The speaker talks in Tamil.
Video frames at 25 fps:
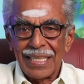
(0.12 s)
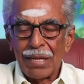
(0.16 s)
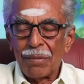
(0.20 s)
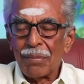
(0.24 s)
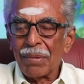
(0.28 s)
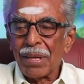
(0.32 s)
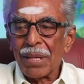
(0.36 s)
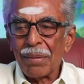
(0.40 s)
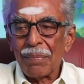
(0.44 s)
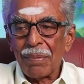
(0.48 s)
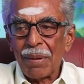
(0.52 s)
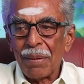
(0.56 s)

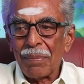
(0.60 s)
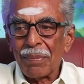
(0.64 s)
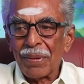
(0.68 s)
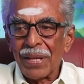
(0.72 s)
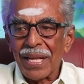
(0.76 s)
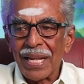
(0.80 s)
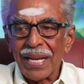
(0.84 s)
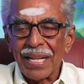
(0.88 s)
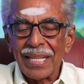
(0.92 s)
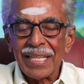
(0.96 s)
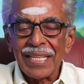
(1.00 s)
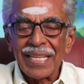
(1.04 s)
நம்மளே பார்ப்போம்
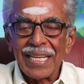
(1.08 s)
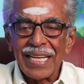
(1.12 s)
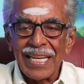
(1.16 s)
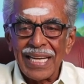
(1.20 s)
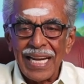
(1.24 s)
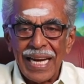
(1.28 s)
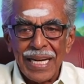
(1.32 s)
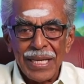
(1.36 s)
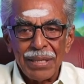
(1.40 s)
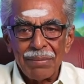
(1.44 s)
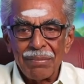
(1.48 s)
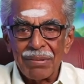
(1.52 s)
யாராவது
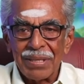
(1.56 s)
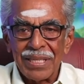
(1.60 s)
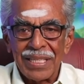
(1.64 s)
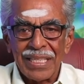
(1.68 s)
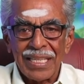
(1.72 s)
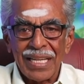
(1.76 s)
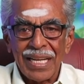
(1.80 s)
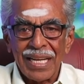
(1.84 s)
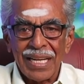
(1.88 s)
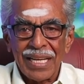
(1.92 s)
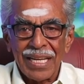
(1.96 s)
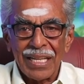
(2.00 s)
கீழே
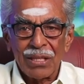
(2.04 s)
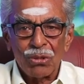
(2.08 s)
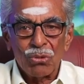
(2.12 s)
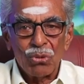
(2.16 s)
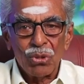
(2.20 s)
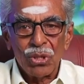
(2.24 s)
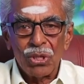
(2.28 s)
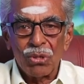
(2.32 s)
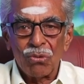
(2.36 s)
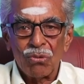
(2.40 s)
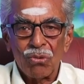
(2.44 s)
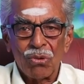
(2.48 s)
அடிபட்டுட்டாங்கன்னா
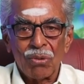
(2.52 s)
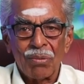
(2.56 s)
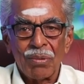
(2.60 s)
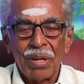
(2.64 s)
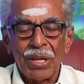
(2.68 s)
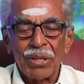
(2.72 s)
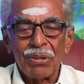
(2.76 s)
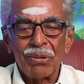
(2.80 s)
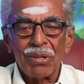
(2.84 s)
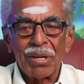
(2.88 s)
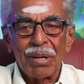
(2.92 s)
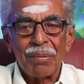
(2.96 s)
தூக்கி
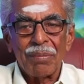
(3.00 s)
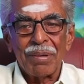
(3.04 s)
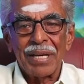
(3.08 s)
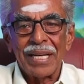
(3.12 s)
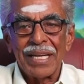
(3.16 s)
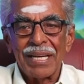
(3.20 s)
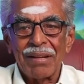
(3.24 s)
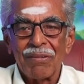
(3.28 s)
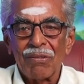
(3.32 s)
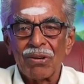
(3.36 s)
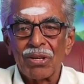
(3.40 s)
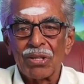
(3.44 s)
விடுவோம்னா ஐயோ
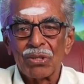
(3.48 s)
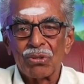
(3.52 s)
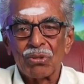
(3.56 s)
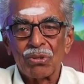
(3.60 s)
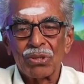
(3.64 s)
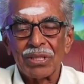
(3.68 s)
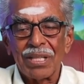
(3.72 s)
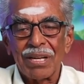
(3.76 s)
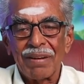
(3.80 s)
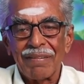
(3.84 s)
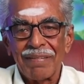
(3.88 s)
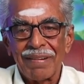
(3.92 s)
நம்மள்கிட்ட அவங்களுக்கு
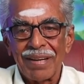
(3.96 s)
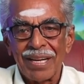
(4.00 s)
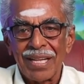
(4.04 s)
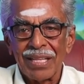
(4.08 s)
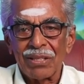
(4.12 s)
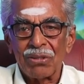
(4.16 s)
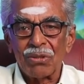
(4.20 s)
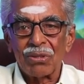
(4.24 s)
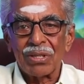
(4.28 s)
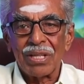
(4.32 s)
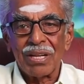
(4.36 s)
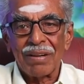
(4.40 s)
தொந்தர
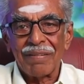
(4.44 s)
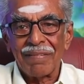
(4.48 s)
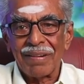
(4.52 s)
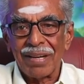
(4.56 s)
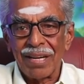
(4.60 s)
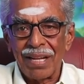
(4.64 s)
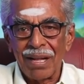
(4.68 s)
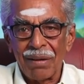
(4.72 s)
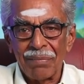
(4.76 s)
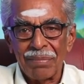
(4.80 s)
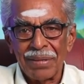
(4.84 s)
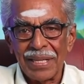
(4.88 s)
வேணாம் தொந்தரவு
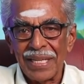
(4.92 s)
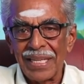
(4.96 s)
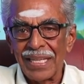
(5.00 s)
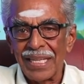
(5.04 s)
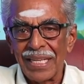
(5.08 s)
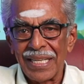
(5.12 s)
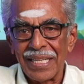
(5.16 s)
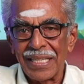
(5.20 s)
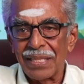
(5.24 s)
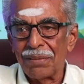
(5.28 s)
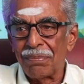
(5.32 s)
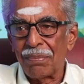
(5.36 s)
வேணாம்
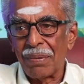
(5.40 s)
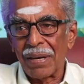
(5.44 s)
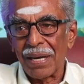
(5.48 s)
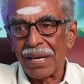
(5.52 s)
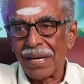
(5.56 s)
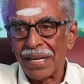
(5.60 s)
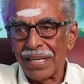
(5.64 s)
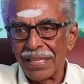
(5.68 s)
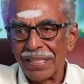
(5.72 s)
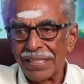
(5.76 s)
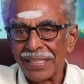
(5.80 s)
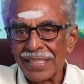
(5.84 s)
அப்படின்னு
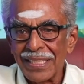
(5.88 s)
எடுப்பாங்க